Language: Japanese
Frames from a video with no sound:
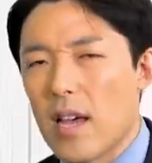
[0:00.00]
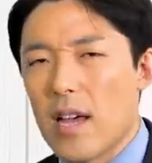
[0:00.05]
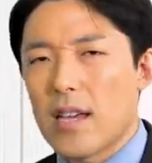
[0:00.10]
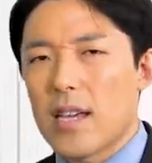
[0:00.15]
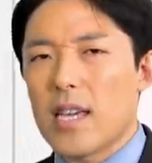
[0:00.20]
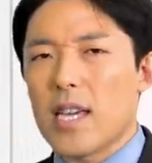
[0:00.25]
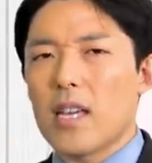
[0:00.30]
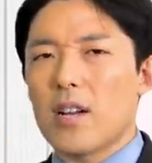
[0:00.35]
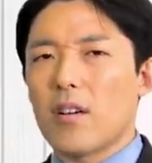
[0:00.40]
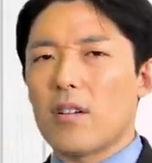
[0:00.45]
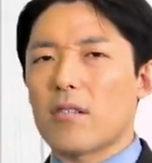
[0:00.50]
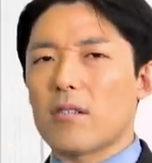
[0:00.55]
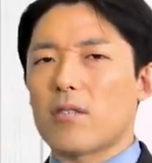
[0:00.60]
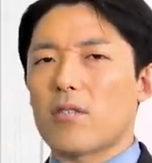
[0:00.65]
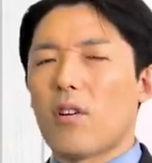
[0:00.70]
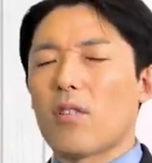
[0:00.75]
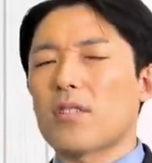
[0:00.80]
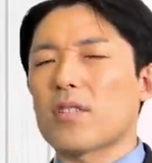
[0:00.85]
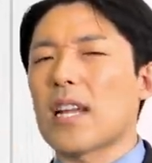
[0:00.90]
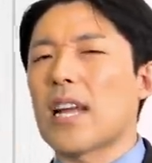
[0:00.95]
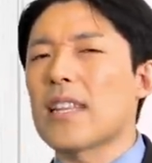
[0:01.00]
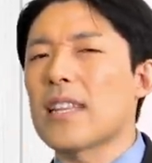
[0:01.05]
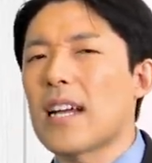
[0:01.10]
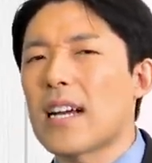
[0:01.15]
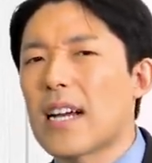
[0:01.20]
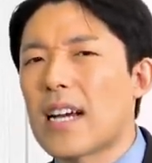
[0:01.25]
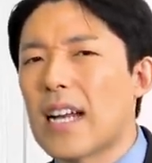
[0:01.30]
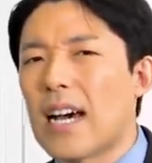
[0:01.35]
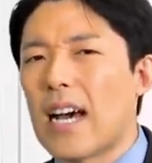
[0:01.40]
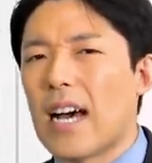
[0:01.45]
イーロン極端
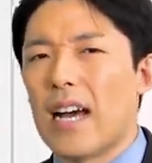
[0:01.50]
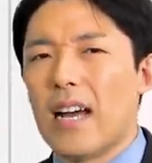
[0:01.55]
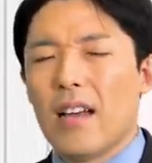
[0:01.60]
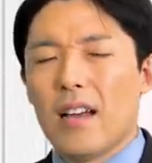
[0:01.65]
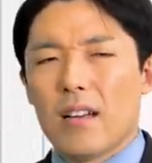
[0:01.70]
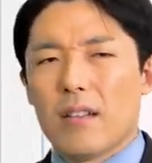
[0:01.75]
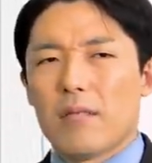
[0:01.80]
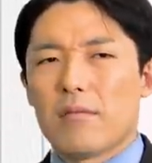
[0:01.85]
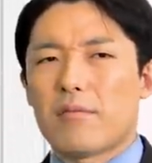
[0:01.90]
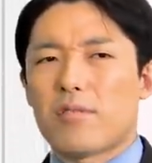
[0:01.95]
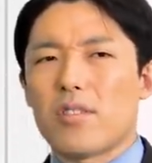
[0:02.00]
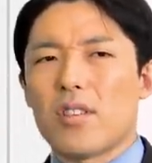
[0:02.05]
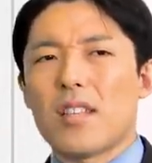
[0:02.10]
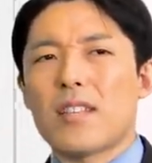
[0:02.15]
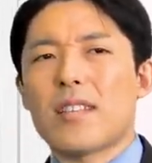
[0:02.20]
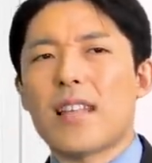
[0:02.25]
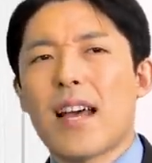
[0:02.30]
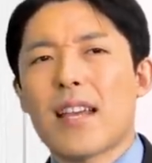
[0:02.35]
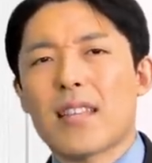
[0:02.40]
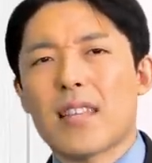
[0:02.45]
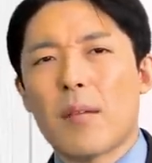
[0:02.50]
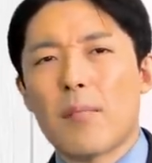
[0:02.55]
だから、ツイッターっ